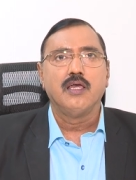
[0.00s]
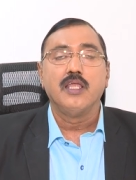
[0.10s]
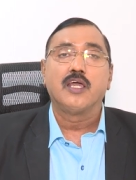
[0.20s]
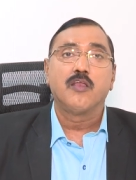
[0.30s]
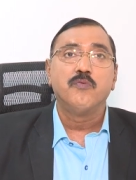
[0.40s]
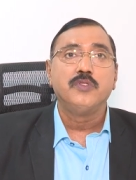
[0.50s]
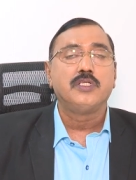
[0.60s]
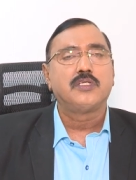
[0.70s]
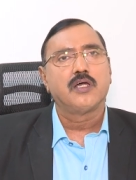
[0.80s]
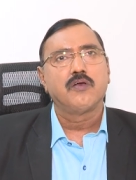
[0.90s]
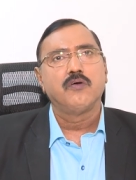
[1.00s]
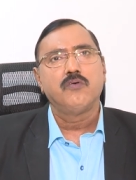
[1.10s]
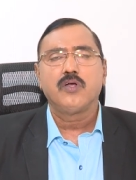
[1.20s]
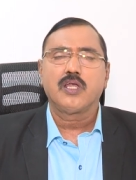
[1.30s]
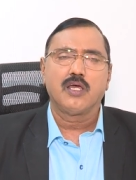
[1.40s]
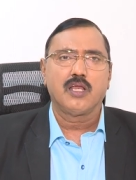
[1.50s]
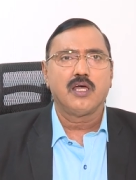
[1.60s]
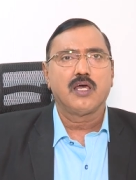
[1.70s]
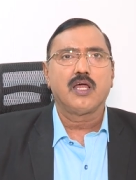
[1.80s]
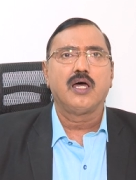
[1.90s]
ఎన్నికల ముందు ఇచ్చారు ఓకే
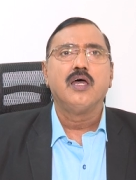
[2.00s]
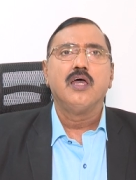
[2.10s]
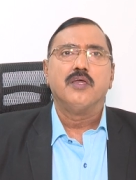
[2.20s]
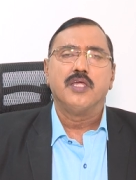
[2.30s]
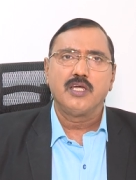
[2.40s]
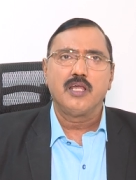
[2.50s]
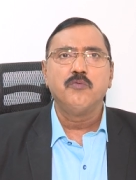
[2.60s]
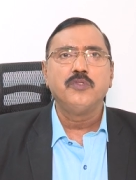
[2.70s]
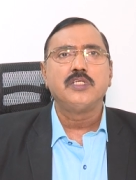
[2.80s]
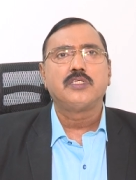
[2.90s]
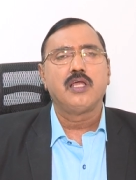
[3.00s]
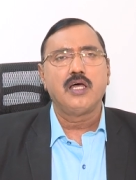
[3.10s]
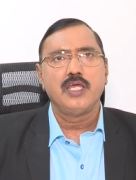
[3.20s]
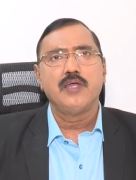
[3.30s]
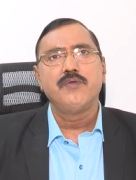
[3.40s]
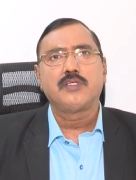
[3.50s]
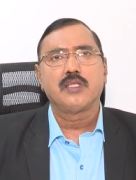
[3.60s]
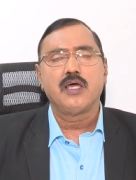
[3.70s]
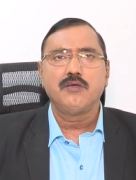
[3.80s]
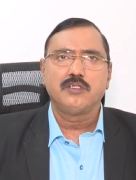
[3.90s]
రా ఎన్నికల ముందు ఇచ్చినా ఏమి
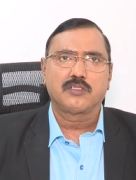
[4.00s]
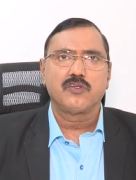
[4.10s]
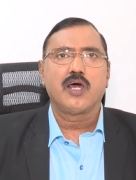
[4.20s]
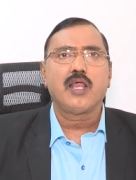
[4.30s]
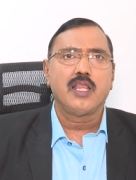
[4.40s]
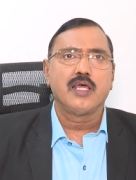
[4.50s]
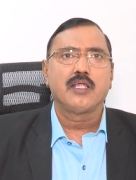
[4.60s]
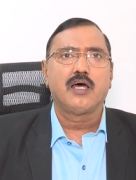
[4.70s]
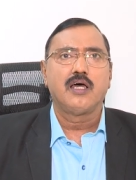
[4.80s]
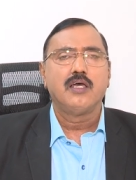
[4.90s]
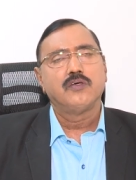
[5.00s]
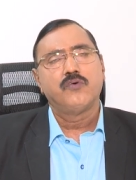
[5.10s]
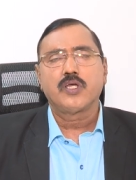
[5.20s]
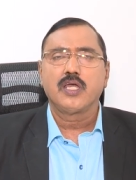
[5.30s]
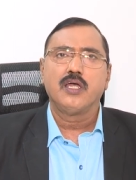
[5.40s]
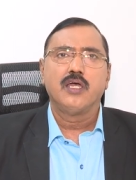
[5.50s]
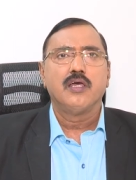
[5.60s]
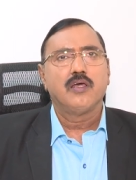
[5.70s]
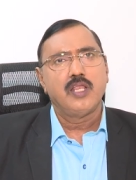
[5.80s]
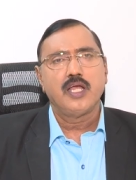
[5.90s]
ఇచ్చినా ఇస్తున్నారా లేదా ఓకే
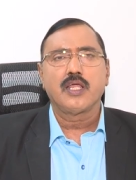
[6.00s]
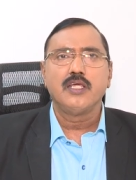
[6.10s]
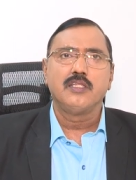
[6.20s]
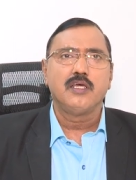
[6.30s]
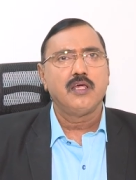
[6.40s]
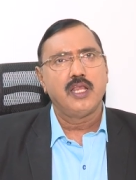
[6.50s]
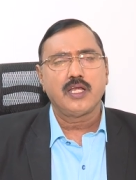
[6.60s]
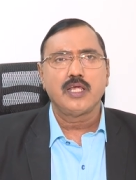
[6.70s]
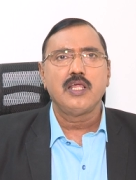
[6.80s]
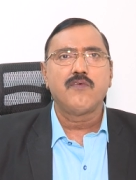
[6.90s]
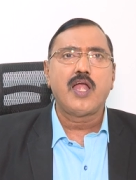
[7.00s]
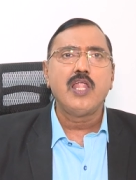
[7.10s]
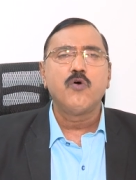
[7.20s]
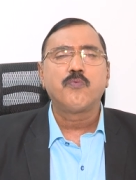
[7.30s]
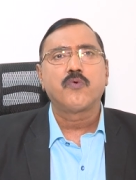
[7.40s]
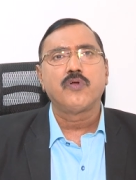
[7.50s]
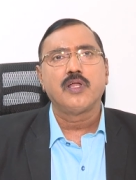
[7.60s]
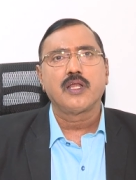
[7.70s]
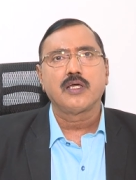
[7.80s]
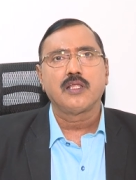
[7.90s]
లేట్ అయింది లేట్ అయిందని వాళ్ళే
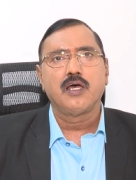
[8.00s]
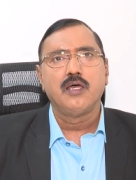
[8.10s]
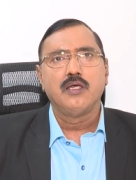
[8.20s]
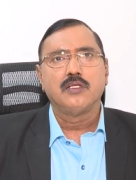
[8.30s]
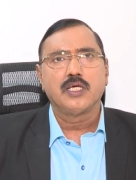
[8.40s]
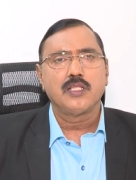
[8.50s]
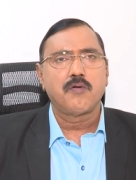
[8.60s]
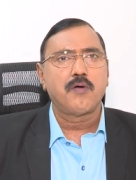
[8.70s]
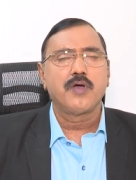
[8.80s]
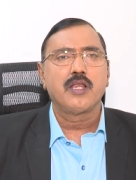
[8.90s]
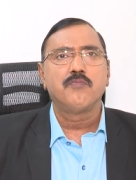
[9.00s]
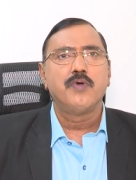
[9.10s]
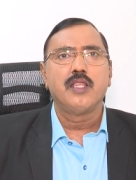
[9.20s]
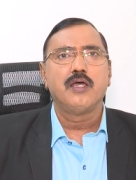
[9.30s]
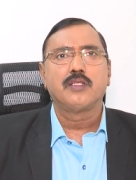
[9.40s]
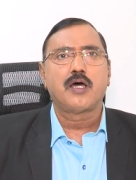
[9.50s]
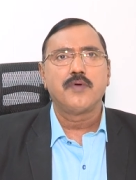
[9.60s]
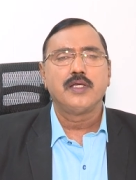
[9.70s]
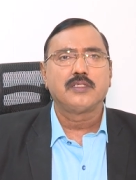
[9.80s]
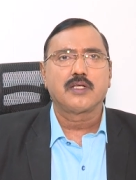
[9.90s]
ఒప్పుకుంటున్నారు కదా చంద్రబాబు గారికి మళ్ళీ
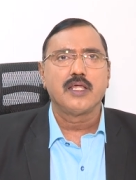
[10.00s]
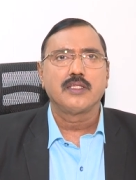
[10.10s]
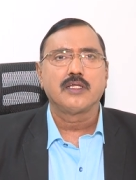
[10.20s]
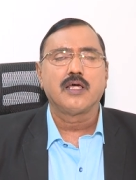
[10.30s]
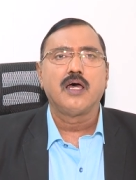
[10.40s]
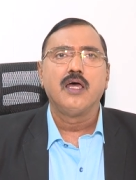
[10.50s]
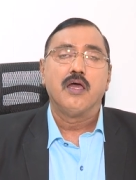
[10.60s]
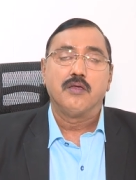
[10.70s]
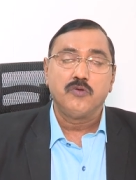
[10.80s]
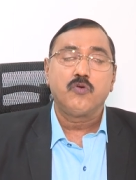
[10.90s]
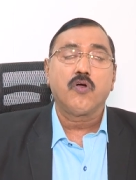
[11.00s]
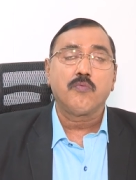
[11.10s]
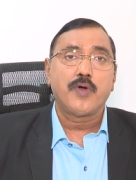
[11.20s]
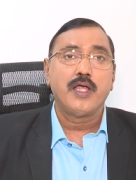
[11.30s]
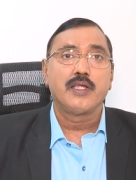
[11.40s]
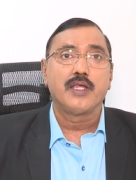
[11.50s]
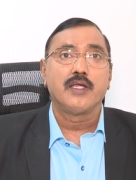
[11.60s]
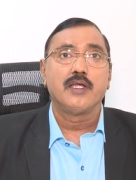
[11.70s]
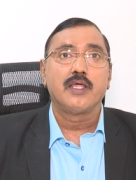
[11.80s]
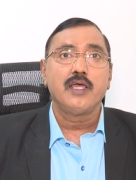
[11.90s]
దబాయించట్లేదు కదా ఇంకొక పాయింట్
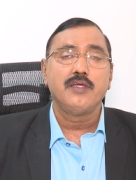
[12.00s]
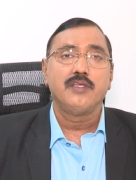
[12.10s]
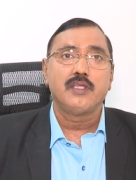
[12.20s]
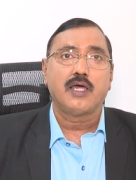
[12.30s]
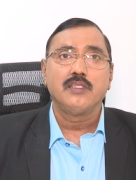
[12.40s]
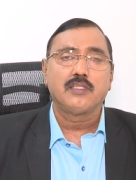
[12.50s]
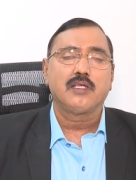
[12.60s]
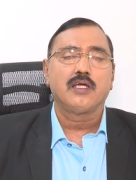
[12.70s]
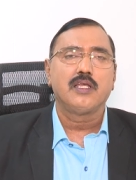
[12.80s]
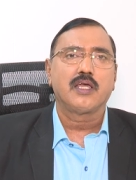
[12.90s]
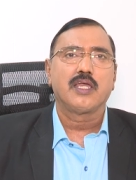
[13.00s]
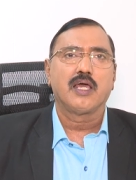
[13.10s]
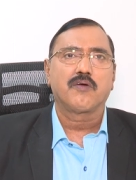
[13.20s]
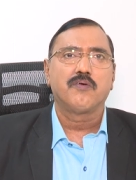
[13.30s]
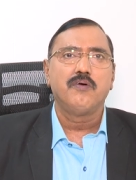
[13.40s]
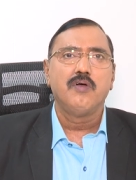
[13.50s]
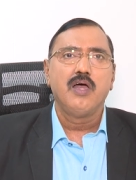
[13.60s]
ఏంటంటే అంతటికంటే కీలకం